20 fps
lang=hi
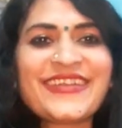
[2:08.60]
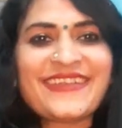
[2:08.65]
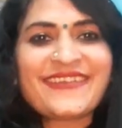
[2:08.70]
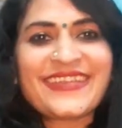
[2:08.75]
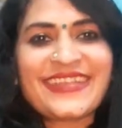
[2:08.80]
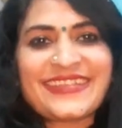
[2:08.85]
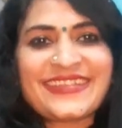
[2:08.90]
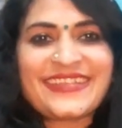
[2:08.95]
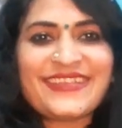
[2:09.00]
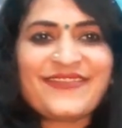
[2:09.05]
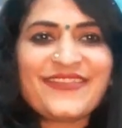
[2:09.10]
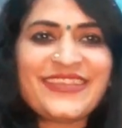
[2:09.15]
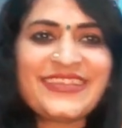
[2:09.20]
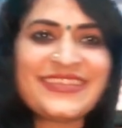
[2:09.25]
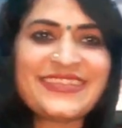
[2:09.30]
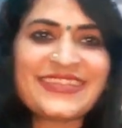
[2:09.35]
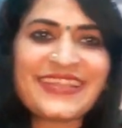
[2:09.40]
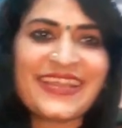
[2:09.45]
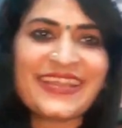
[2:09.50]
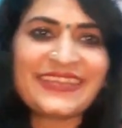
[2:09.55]
मतलब किसी भी
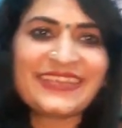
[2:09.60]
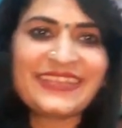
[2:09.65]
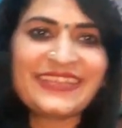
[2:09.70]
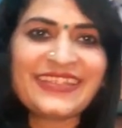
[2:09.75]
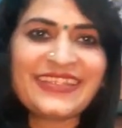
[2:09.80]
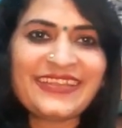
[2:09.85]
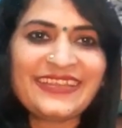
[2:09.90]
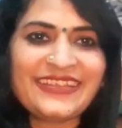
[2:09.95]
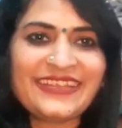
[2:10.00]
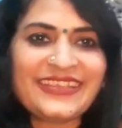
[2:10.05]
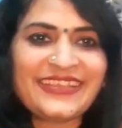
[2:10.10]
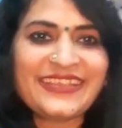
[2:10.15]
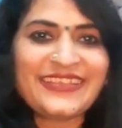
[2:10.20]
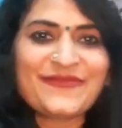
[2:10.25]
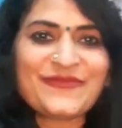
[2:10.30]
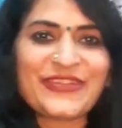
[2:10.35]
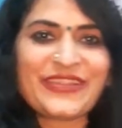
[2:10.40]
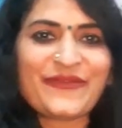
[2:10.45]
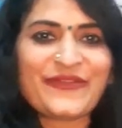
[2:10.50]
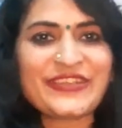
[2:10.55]
इंसान की ये नहीं
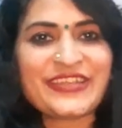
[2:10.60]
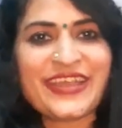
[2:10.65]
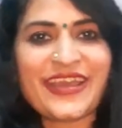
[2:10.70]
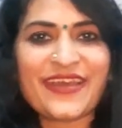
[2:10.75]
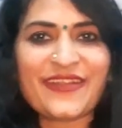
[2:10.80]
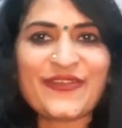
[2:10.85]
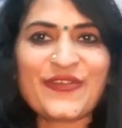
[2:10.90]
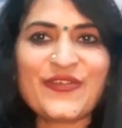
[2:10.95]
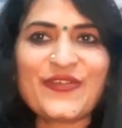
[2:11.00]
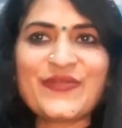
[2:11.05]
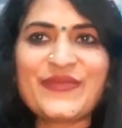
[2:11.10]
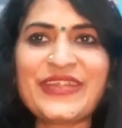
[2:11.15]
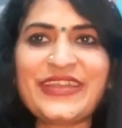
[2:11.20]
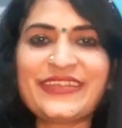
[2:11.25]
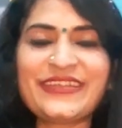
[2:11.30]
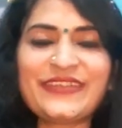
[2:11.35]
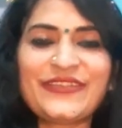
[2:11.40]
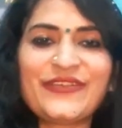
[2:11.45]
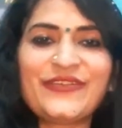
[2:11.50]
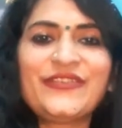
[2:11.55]
कि मतलब चार लोग
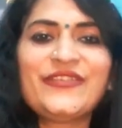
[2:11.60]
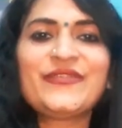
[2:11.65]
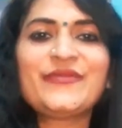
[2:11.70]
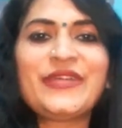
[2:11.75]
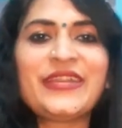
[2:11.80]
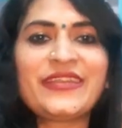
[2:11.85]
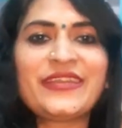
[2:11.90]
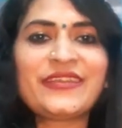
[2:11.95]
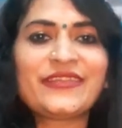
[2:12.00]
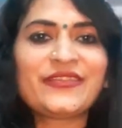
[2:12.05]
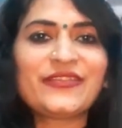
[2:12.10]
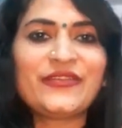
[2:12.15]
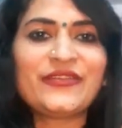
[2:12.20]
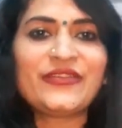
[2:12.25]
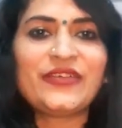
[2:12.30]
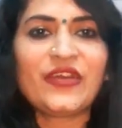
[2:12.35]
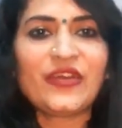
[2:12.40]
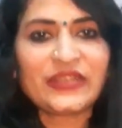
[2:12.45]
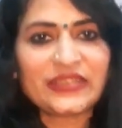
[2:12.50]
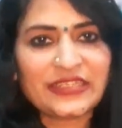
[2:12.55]
बैठे दो लोग बैठे तो
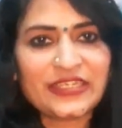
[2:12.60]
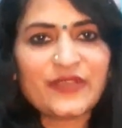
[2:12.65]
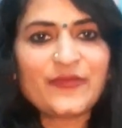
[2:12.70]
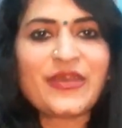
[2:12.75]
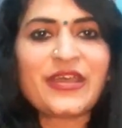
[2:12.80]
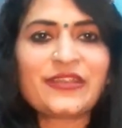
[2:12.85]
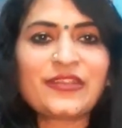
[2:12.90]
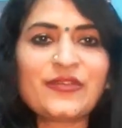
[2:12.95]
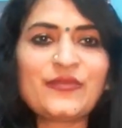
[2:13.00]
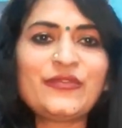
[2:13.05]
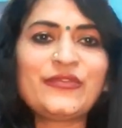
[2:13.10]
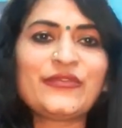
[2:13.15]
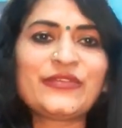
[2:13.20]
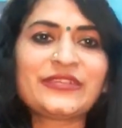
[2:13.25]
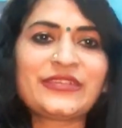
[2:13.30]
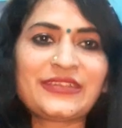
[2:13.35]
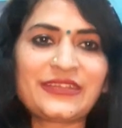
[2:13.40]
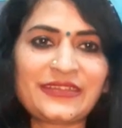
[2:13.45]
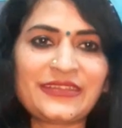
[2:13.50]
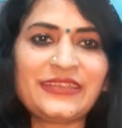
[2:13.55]
अच्छी बातें भी हो
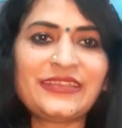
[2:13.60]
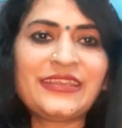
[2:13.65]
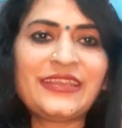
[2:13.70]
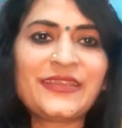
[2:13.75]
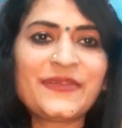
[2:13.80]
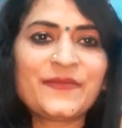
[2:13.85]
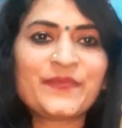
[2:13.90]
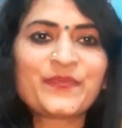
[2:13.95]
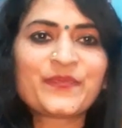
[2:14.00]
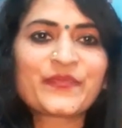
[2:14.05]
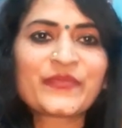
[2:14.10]
सकती हैं